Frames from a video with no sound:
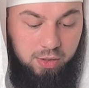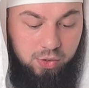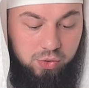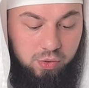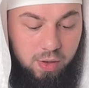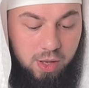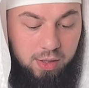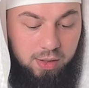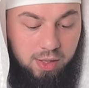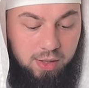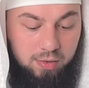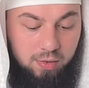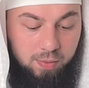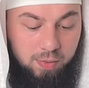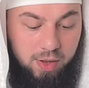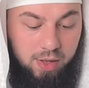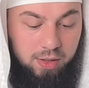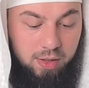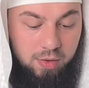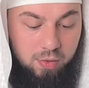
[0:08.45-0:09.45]
что Аллах
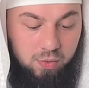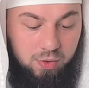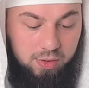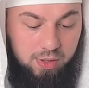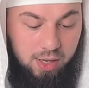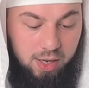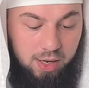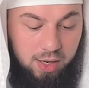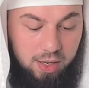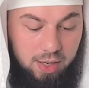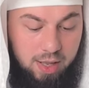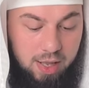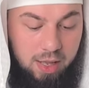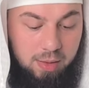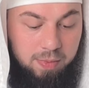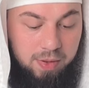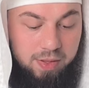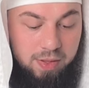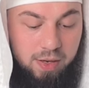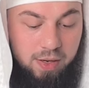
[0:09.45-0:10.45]
субханаху ва та'аля
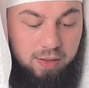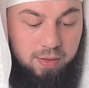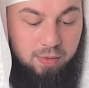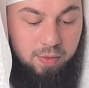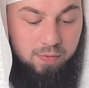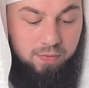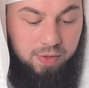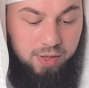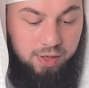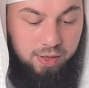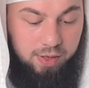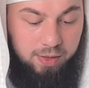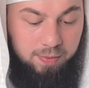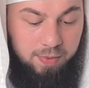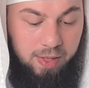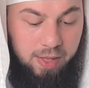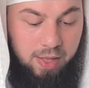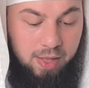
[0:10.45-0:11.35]
посредством веры,